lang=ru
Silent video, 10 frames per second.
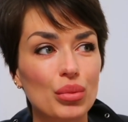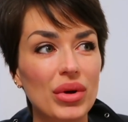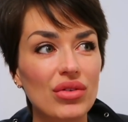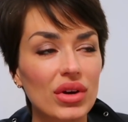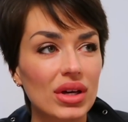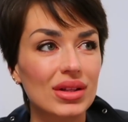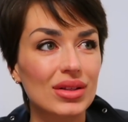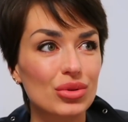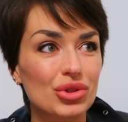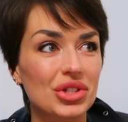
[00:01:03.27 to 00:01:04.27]

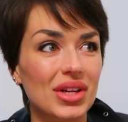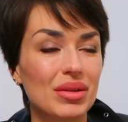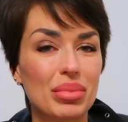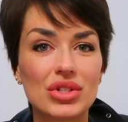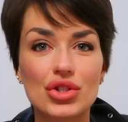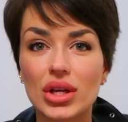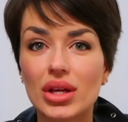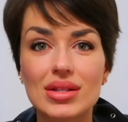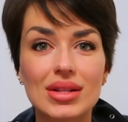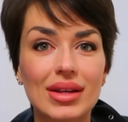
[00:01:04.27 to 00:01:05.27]
привыкла уже на
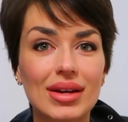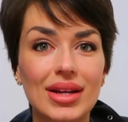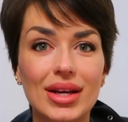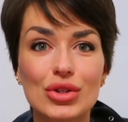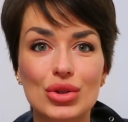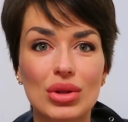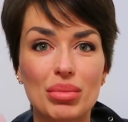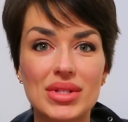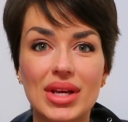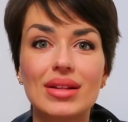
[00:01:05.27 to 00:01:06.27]
протяжении нескольких лет, что ты
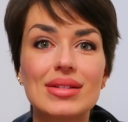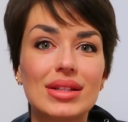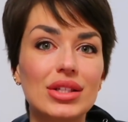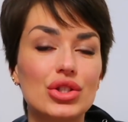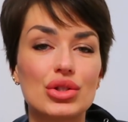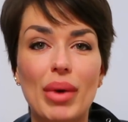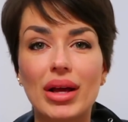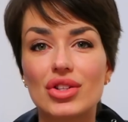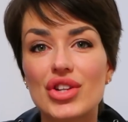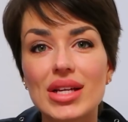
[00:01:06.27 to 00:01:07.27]
постоянно слышишь
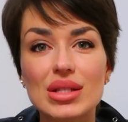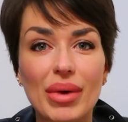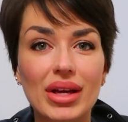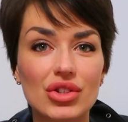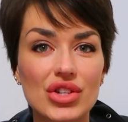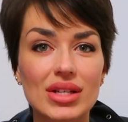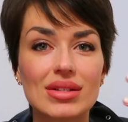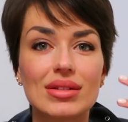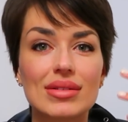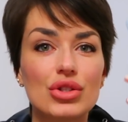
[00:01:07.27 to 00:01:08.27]
Майкл Джексон, Майкл
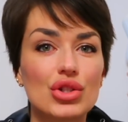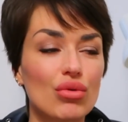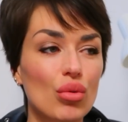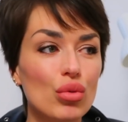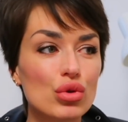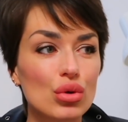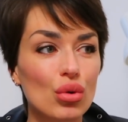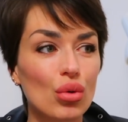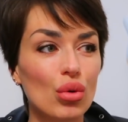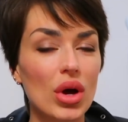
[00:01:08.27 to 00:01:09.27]
Джексон, ты слышишь его
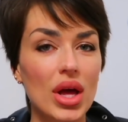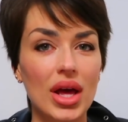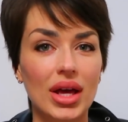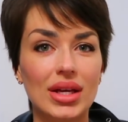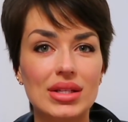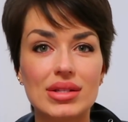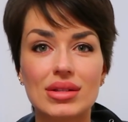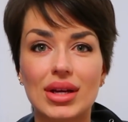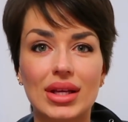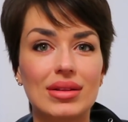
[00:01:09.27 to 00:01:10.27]
музыку
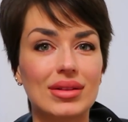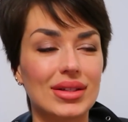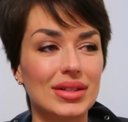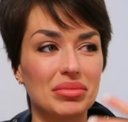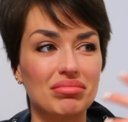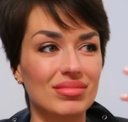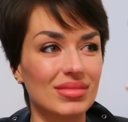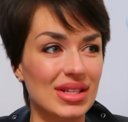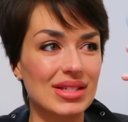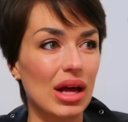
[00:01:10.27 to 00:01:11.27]
из каких-то,
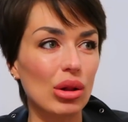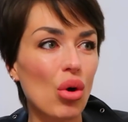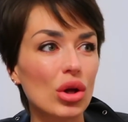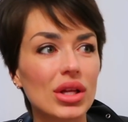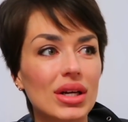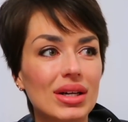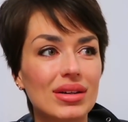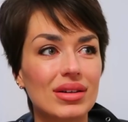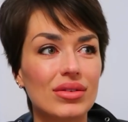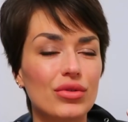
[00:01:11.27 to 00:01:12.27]
из
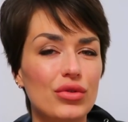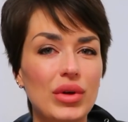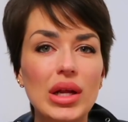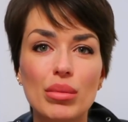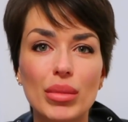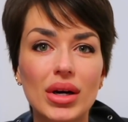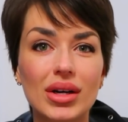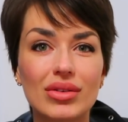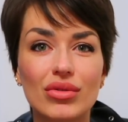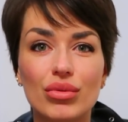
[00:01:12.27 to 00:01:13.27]
колонок, э, в
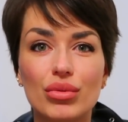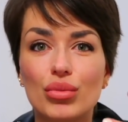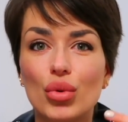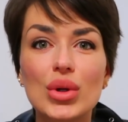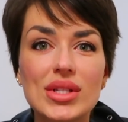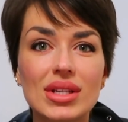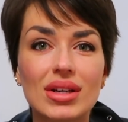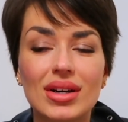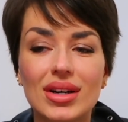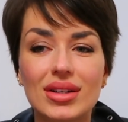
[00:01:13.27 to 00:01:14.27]
фильмах, в
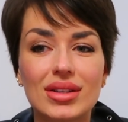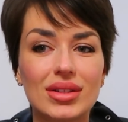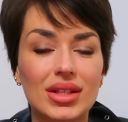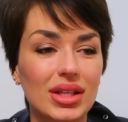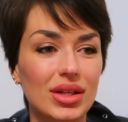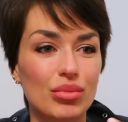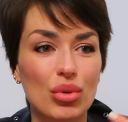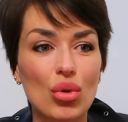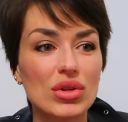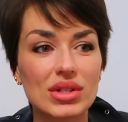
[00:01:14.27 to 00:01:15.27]
мультиках, и
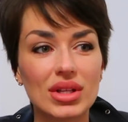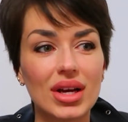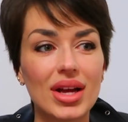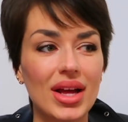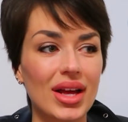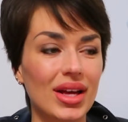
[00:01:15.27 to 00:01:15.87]
просто